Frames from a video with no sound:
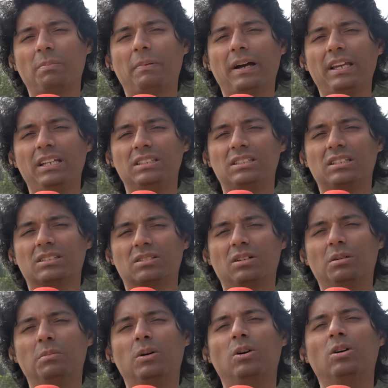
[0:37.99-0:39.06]
países
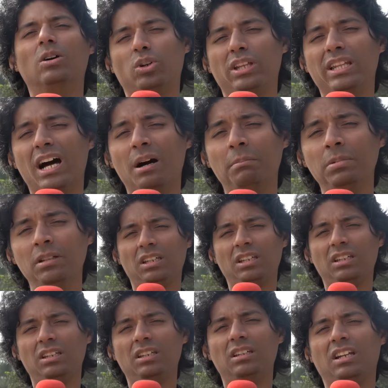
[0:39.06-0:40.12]
como Surinam
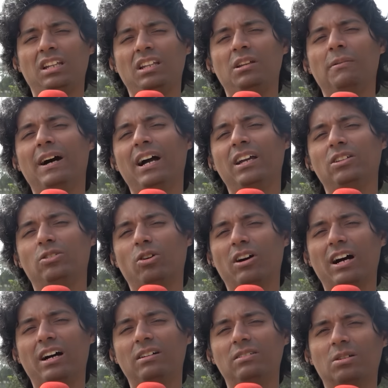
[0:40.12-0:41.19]
y Trinidad y Tobago.